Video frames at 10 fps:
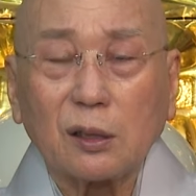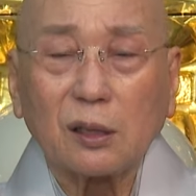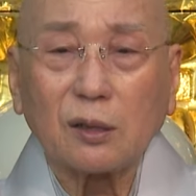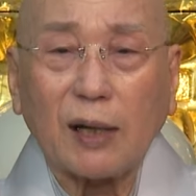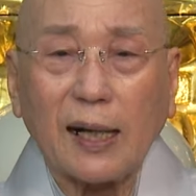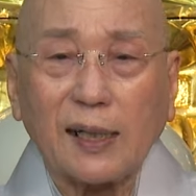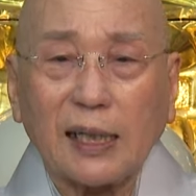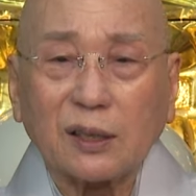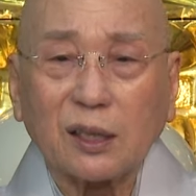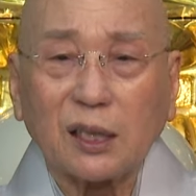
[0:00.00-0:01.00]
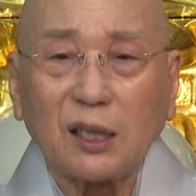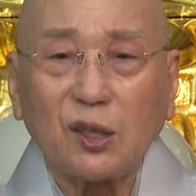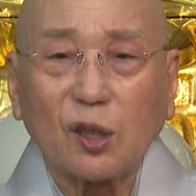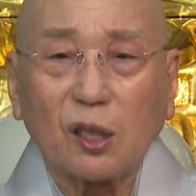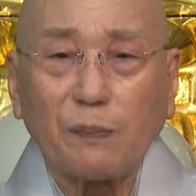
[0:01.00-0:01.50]
어, 왕가에서
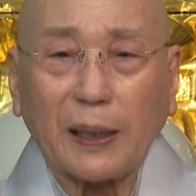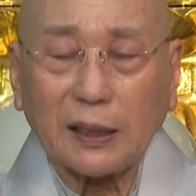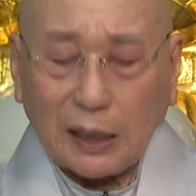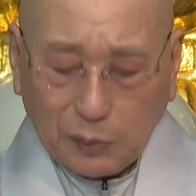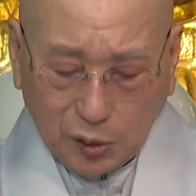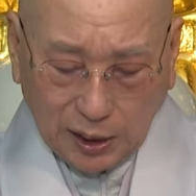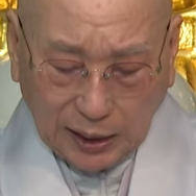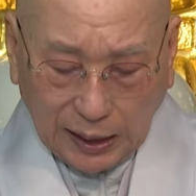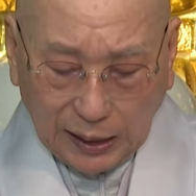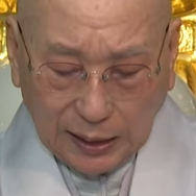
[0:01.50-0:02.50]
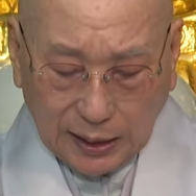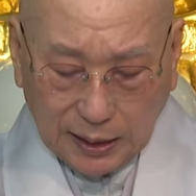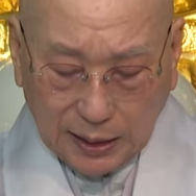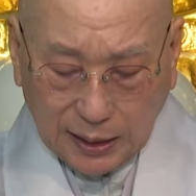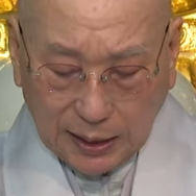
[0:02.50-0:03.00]
인정을 받다 보니까
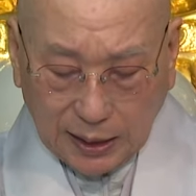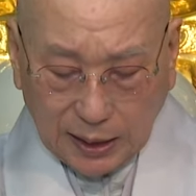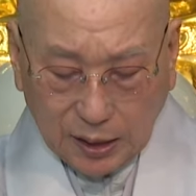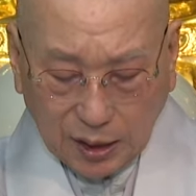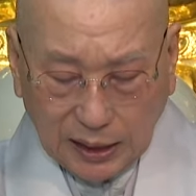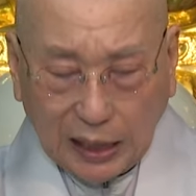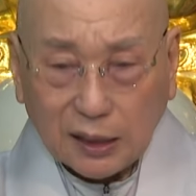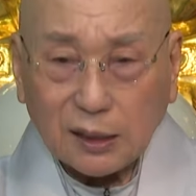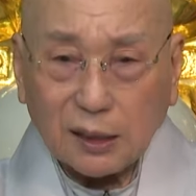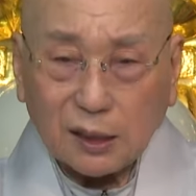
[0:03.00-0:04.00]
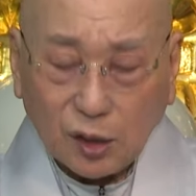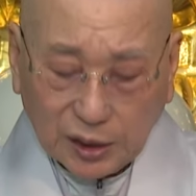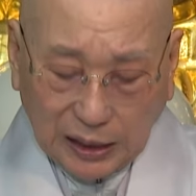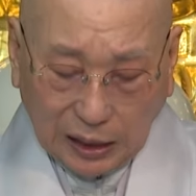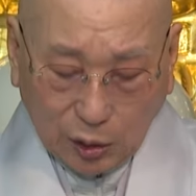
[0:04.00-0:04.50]
여기 나, 어,
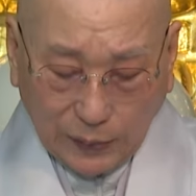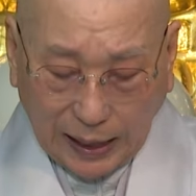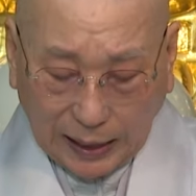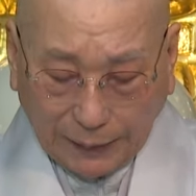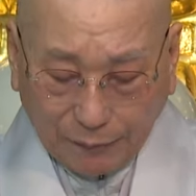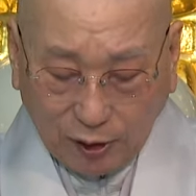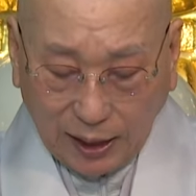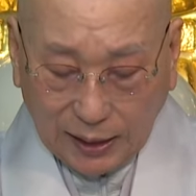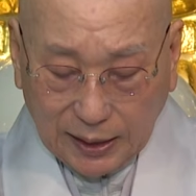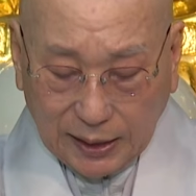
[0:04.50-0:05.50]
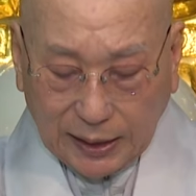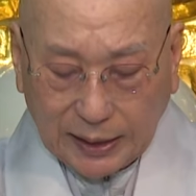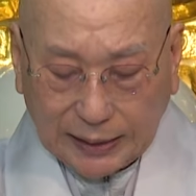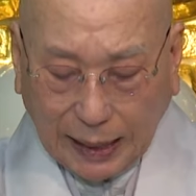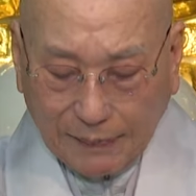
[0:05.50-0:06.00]
역사에 나오는 거 하남과
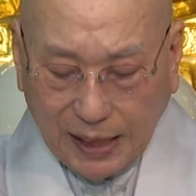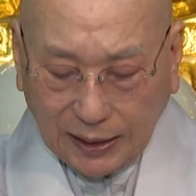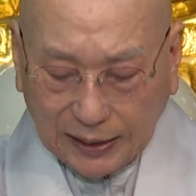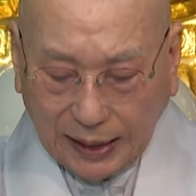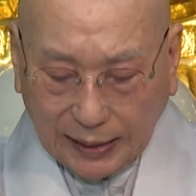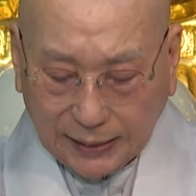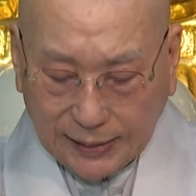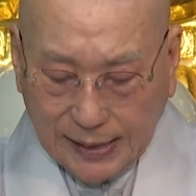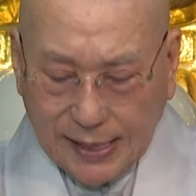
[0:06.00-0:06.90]
남양 땅